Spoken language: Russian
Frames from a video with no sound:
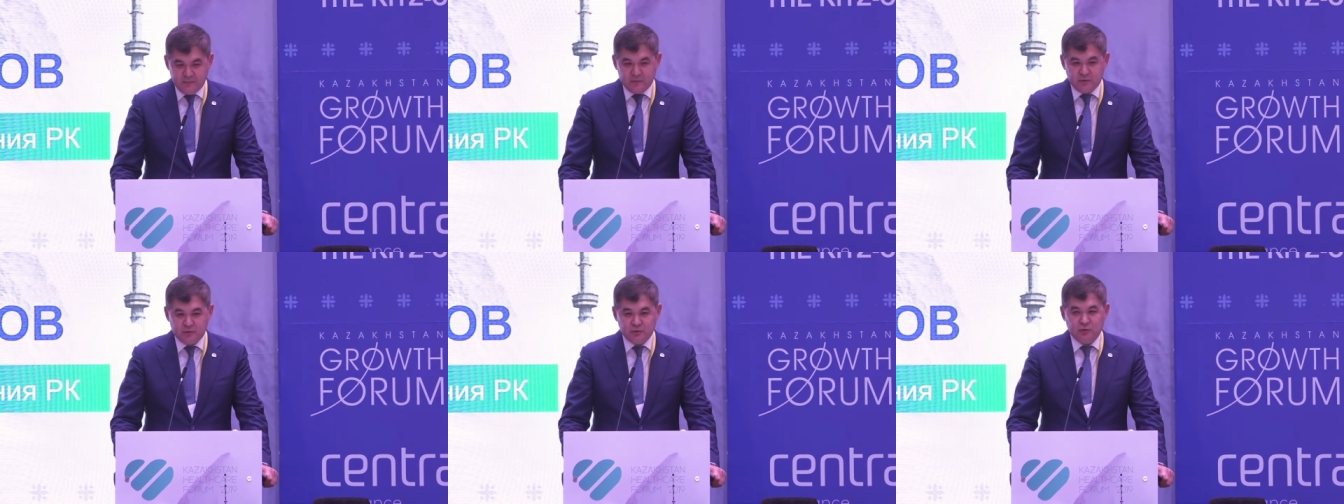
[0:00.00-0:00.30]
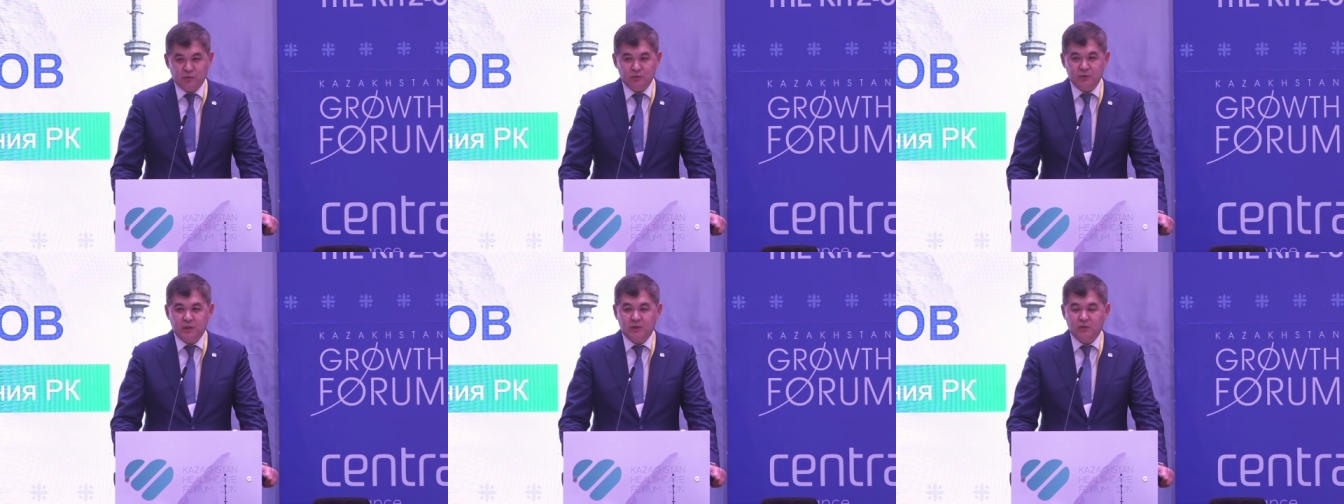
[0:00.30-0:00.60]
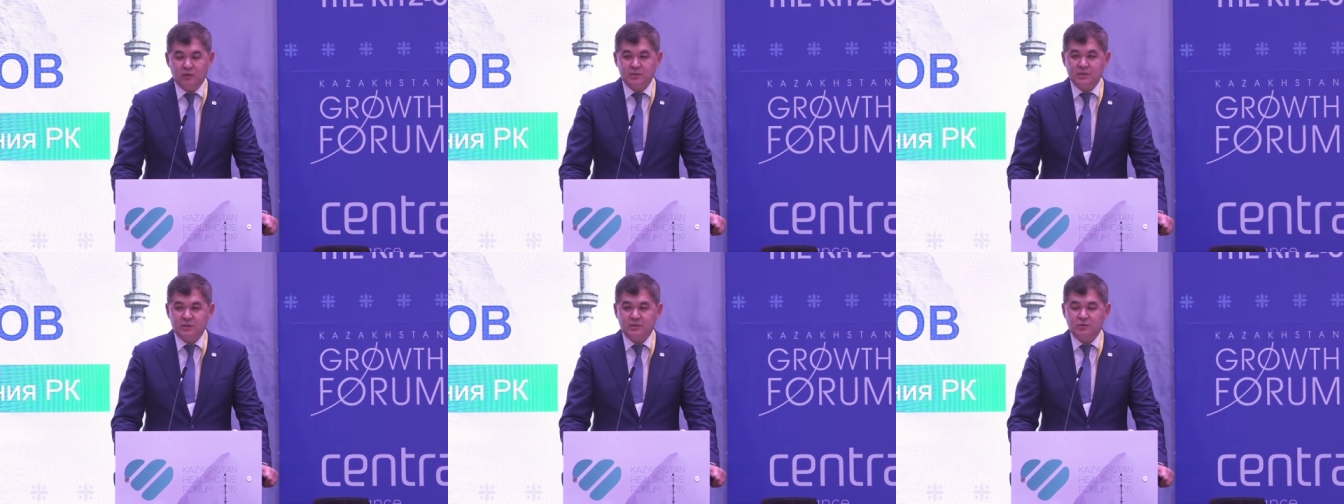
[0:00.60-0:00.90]
что
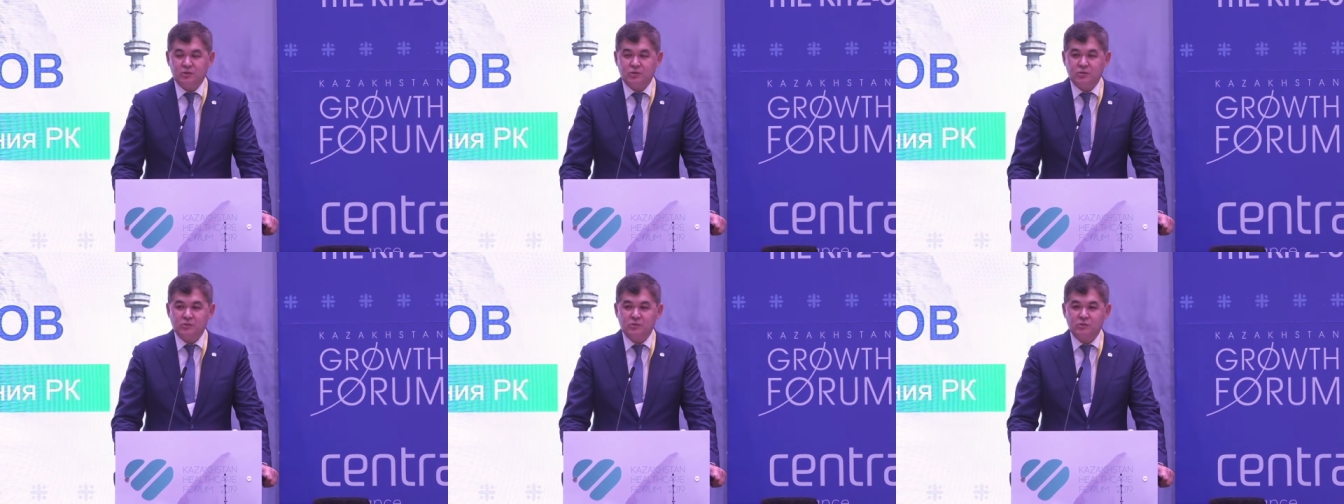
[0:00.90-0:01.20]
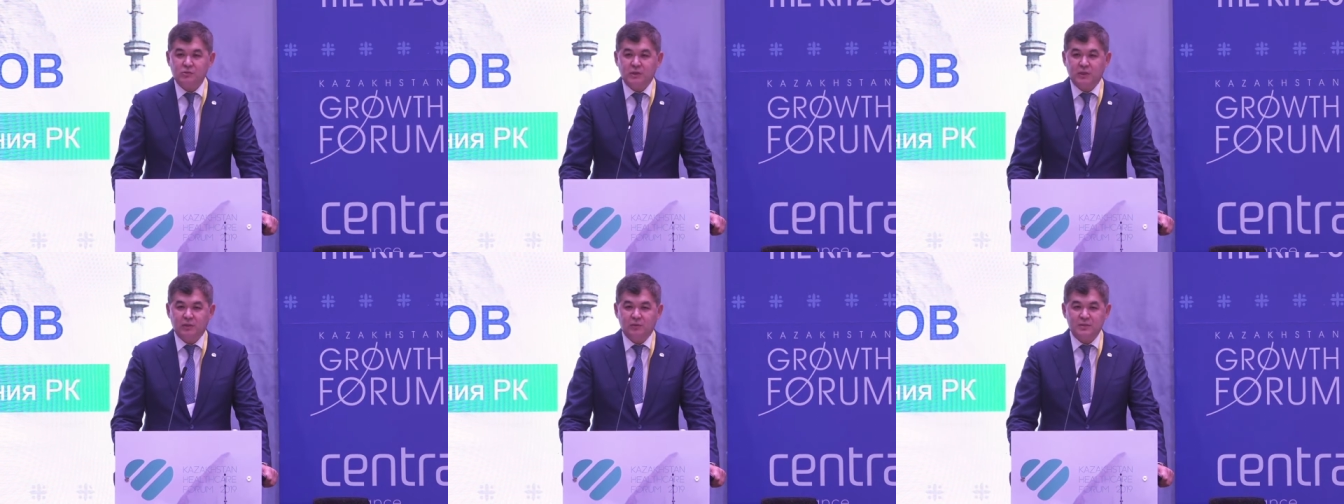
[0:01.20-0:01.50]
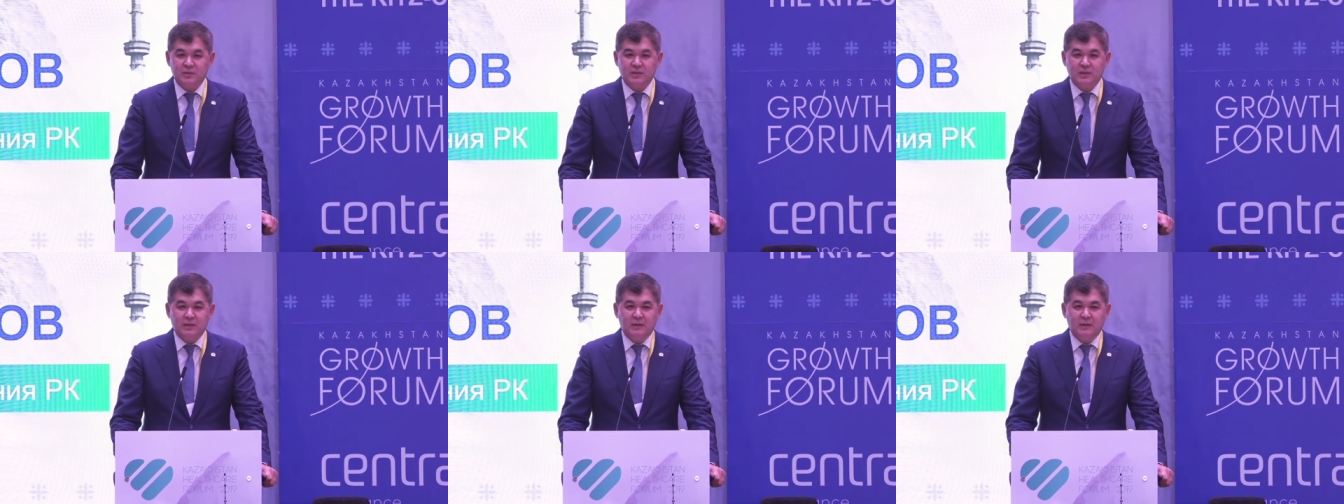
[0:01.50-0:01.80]
удалось сделать, что не удалось.